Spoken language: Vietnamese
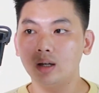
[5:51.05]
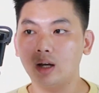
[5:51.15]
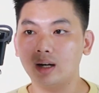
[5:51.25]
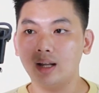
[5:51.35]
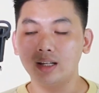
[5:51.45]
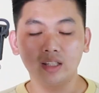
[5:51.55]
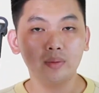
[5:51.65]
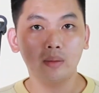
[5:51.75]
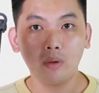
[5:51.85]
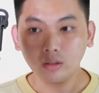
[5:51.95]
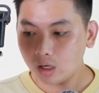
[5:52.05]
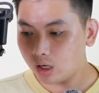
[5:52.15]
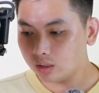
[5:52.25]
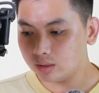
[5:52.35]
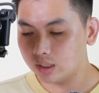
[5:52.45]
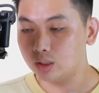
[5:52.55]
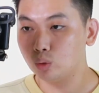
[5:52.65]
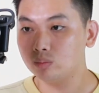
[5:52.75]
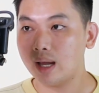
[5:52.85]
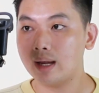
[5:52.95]
hoặc là inception mod đó thì
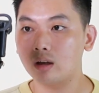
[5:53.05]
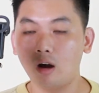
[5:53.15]
chúng ta